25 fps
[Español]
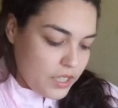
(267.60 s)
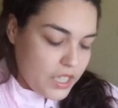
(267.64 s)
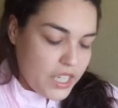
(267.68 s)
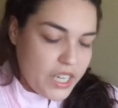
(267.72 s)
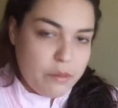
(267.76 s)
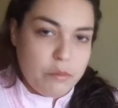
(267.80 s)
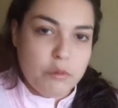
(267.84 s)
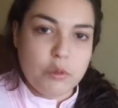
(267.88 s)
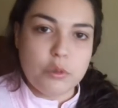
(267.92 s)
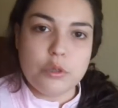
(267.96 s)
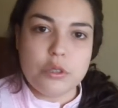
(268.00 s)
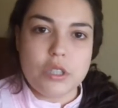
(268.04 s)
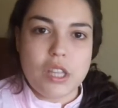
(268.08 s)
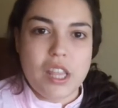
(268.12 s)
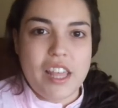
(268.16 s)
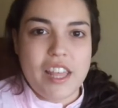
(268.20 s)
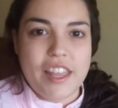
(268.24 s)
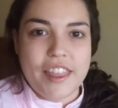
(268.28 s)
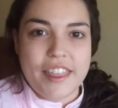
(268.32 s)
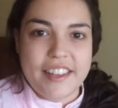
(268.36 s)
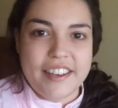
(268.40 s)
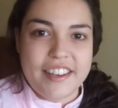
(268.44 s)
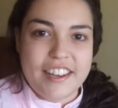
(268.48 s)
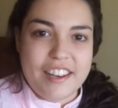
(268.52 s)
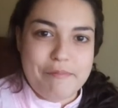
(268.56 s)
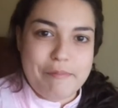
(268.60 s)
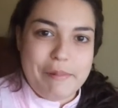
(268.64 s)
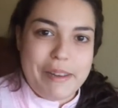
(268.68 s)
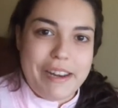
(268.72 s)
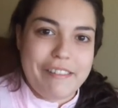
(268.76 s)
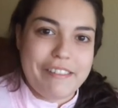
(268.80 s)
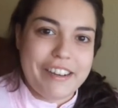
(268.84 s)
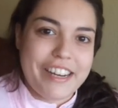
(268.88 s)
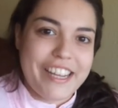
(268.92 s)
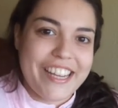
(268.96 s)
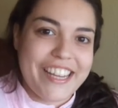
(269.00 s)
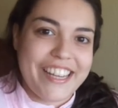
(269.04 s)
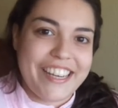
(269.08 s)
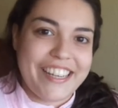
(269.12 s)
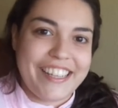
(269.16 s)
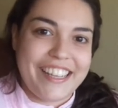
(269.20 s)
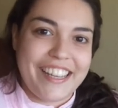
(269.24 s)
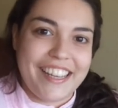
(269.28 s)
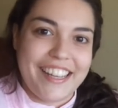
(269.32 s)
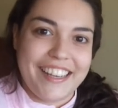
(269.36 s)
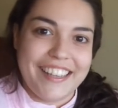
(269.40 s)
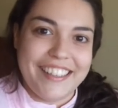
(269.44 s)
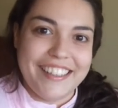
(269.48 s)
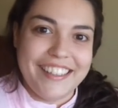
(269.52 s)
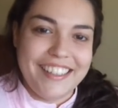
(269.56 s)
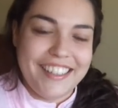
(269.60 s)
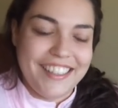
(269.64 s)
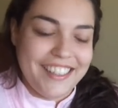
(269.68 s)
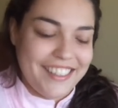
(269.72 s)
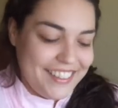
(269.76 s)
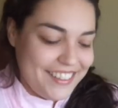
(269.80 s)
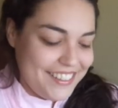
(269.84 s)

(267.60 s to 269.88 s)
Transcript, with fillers: que me gusta decir la palabra genial, ¿eh?